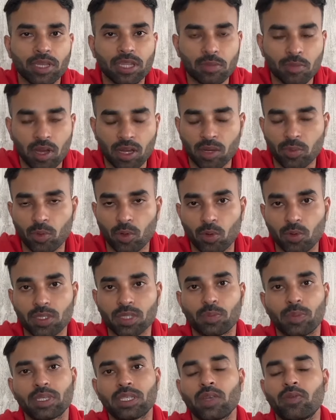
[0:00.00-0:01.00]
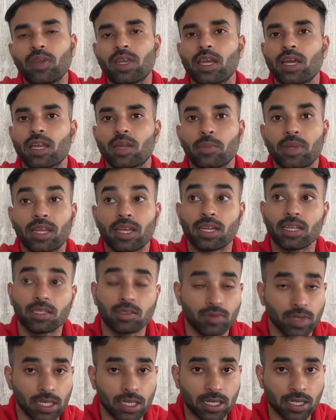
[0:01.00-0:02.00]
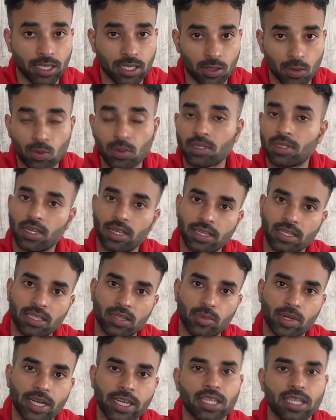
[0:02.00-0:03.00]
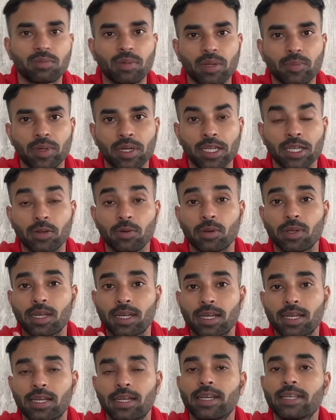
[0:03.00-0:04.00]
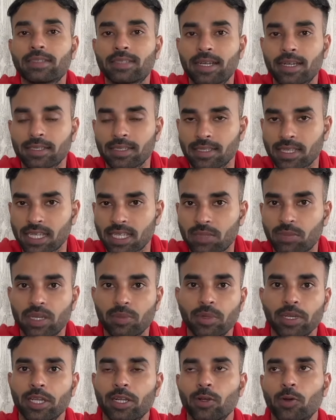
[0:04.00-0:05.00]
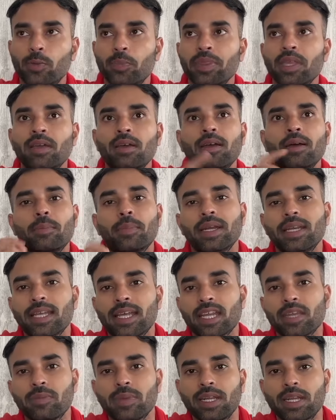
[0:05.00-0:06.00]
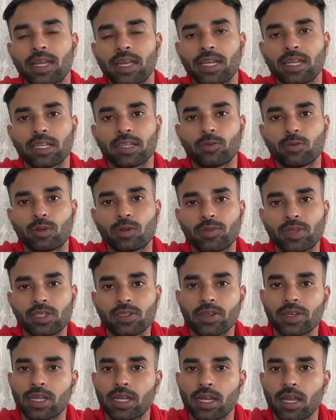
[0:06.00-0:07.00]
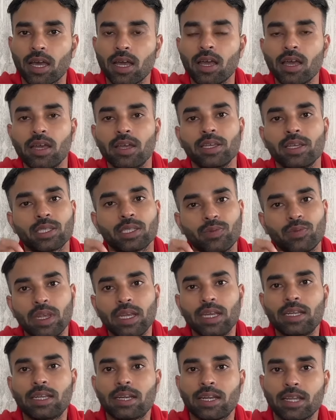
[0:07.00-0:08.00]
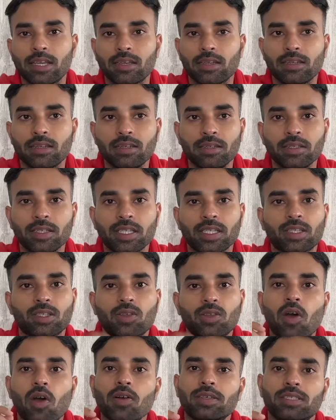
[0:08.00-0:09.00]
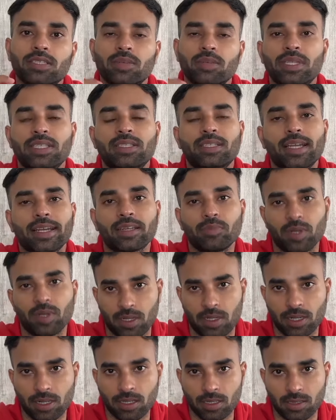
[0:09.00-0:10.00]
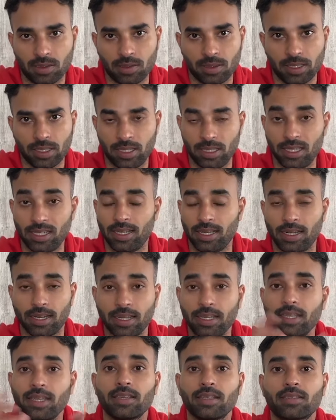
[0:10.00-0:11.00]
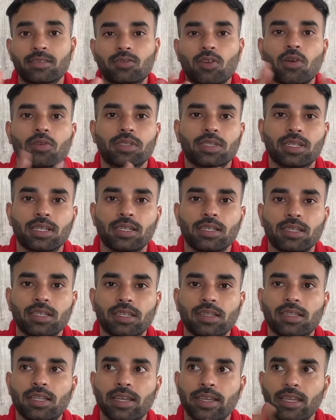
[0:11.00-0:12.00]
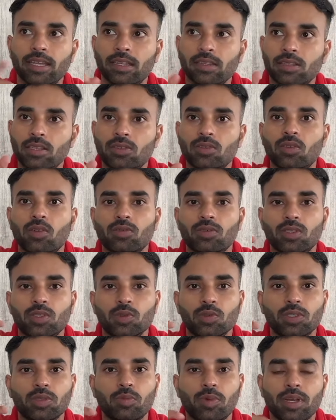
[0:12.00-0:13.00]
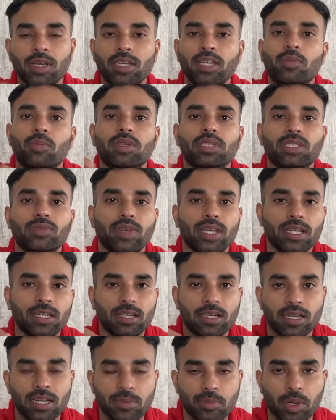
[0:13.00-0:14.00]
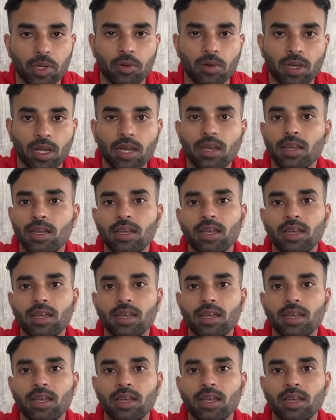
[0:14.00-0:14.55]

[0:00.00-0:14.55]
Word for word: பற்றி பார்க்க போகிறோம் ஸ்பெசிஃபிக்காக நம்ம நிறைய ஸ்விங் ட்ரேடிங் ரூல்ஸ்லாம் இதுக்கு முன்னாடி எக்ஸ்பிளைன் பண்ணியிருக்கோம் நிறைய ட்ரேடிங் ஸ்ட்ராட்டஜிஸ் எக்ஸ்பிளைன் பண்ணியிருக்கோம் பட் நிறைய பேர் கேட்ட ஒரு விஷயம் என்னன்னா ஸ்விங் ட்ரேடிங்க்கு ஸ்டாக்ஸ் எப்படி செலக்ட் பண்ணுறது ஏன்னா நிறைய ஸ்டாக்ஸ் இருக்குது இதில் எந்த ஸ்டாக்ஸ் சூஸ் பண்ணி நம்ம ஸ்விங் ட்ரேடிங் பண்ணோம்னா